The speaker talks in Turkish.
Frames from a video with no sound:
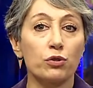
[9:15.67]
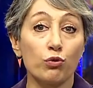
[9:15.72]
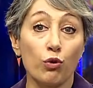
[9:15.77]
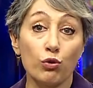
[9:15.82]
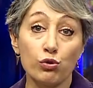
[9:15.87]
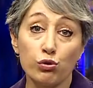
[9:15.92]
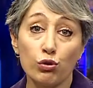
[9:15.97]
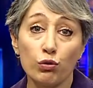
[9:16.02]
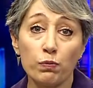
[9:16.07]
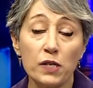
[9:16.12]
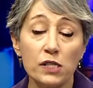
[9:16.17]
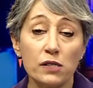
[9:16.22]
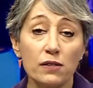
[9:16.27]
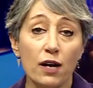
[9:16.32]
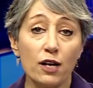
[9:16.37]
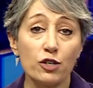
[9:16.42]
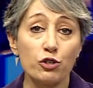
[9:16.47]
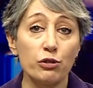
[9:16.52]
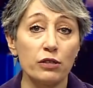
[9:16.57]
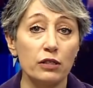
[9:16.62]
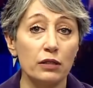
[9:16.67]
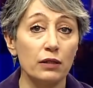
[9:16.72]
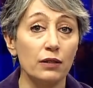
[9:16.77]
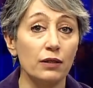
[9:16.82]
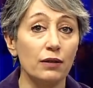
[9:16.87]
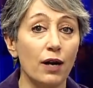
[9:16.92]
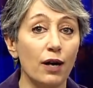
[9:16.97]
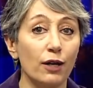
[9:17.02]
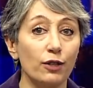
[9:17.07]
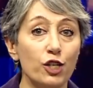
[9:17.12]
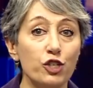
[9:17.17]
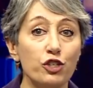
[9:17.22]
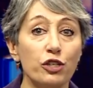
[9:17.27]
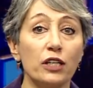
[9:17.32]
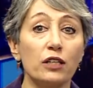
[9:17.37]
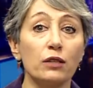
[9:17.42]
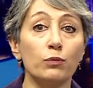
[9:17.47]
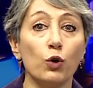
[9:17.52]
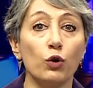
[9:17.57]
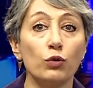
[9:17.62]
Dostluk mesajları, kardeş
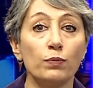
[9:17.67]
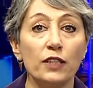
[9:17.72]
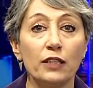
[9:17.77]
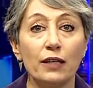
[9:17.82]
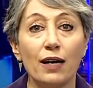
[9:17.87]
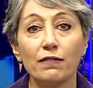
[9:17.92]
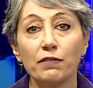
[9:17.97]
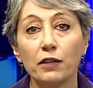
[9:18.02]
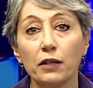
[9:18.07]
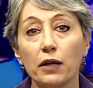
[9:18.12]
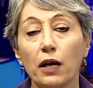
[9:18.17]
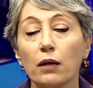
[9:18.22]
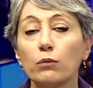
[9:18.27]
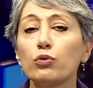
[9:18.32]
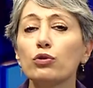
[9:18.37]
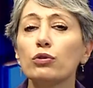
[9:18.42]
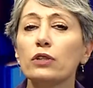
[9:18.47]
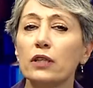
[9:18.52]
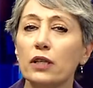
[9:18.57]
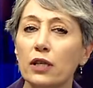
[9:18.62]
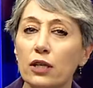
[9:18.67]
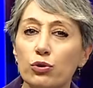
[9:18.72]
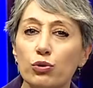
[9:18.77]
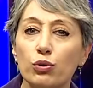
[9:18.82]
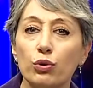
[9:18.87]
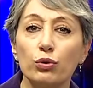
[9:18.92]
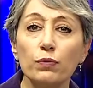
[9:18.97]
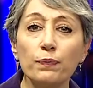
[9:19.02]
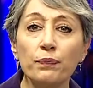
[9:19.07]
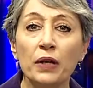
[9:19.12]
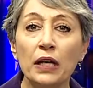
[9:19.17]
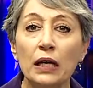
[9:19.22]
takım olmalar falan bunları geçiyorum.